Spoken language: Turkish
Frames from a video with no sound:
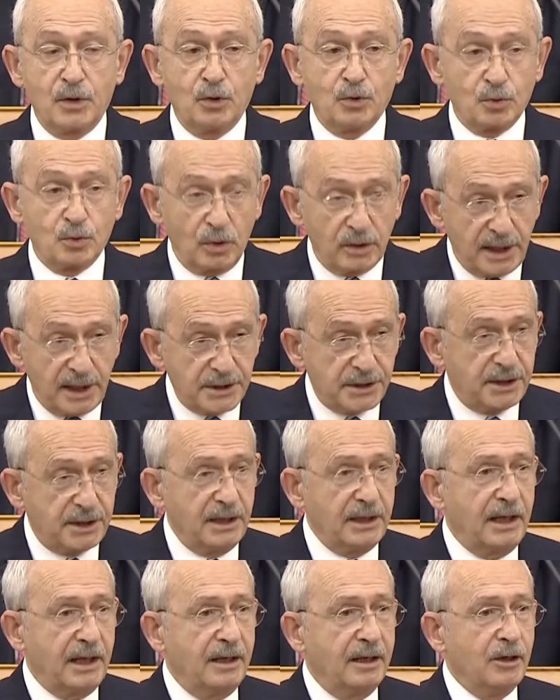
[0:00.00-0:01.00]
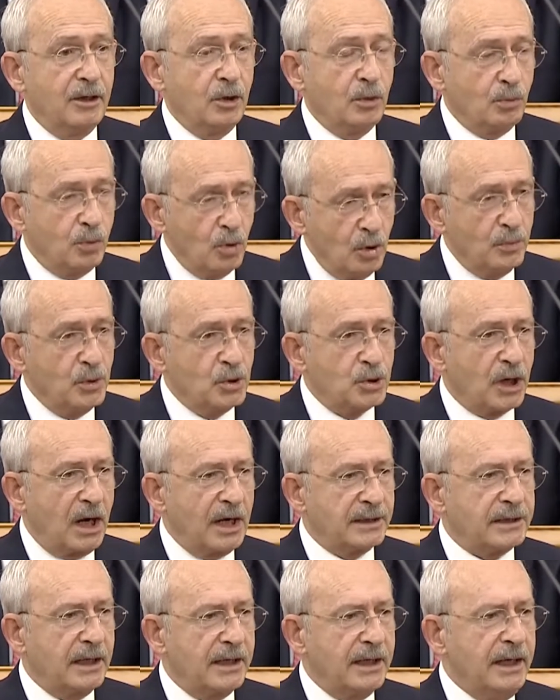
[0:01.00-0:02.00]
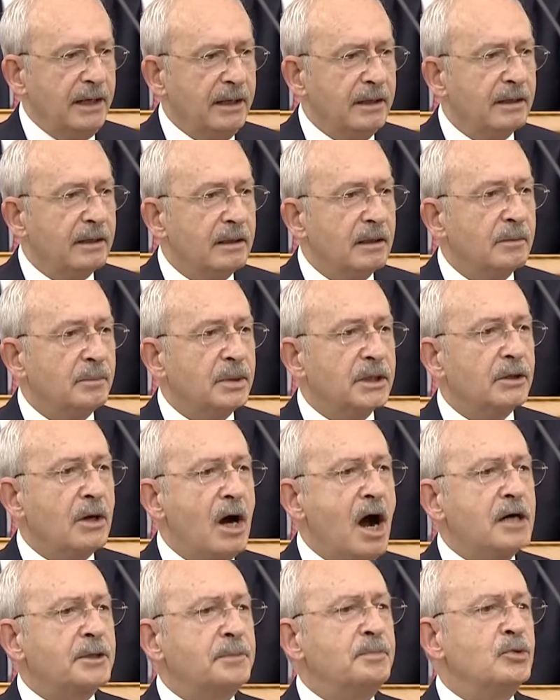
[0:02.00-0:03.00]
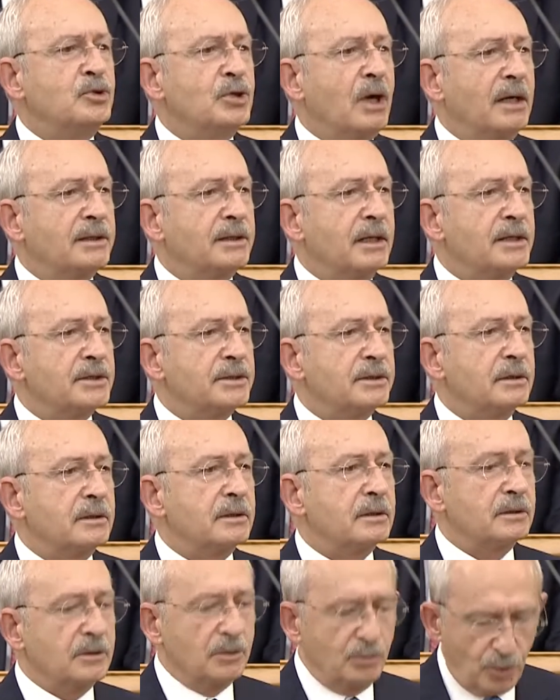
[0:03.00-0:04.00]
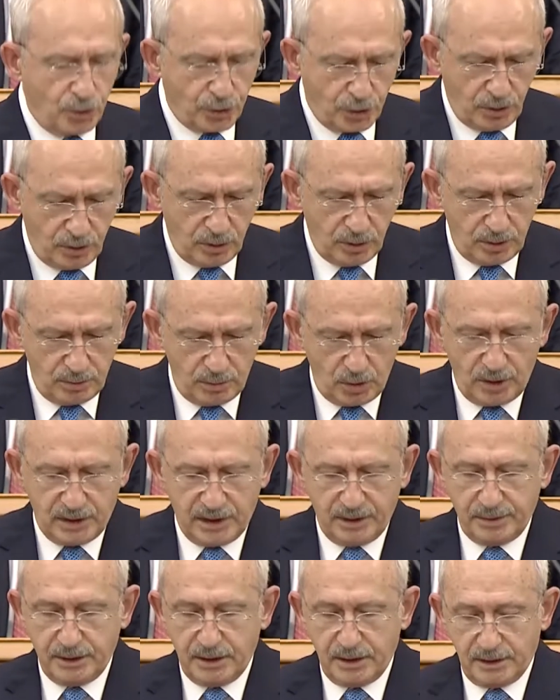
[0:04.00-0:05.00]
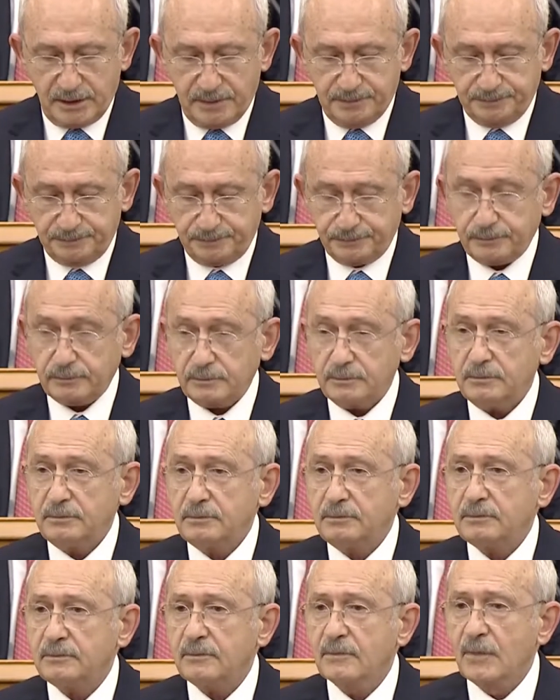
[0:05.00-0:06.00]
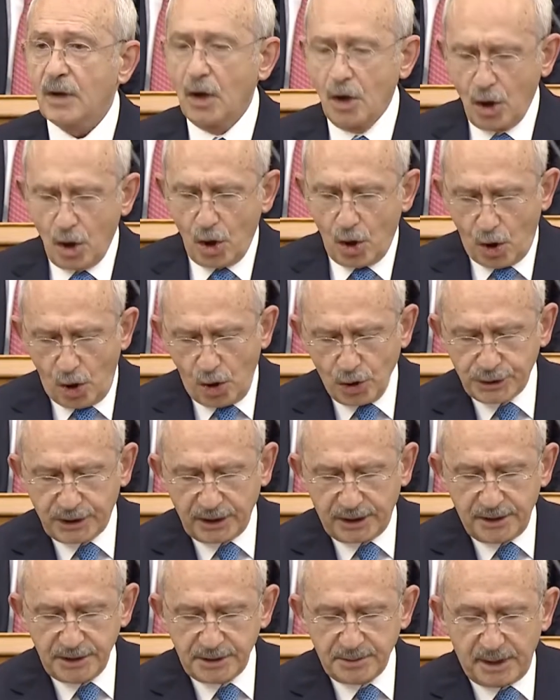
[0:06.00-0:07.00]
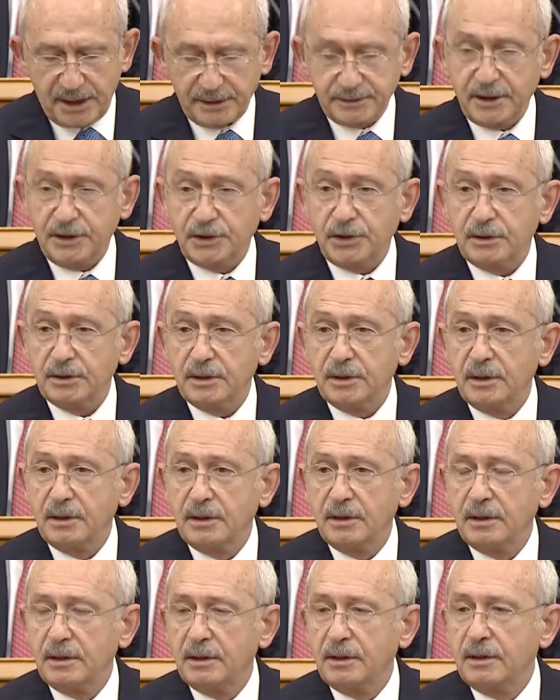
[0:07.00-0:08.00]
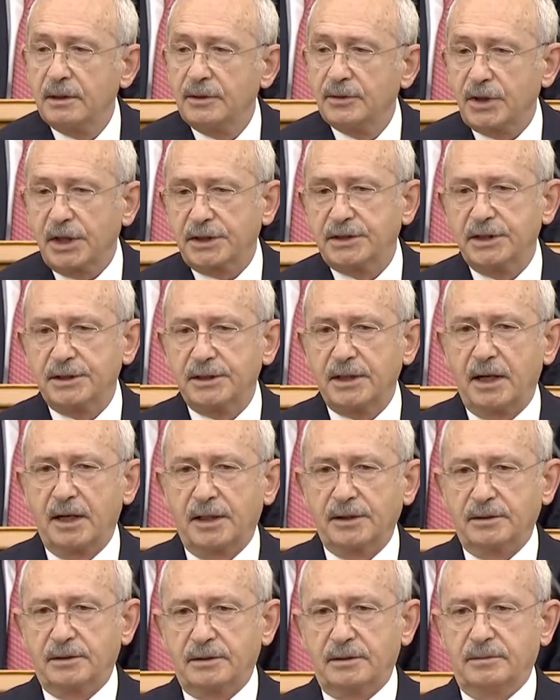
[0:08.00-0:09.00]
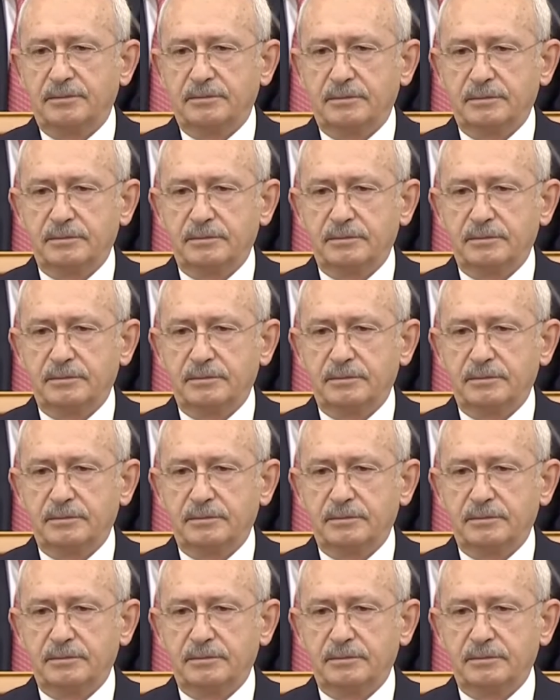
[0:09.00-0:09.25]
Dolayısıyla bu mücadele bir hak mücadelesidir. Bunu böyle bilelim. 18 Mart'ta Tekirdağ'a gittim.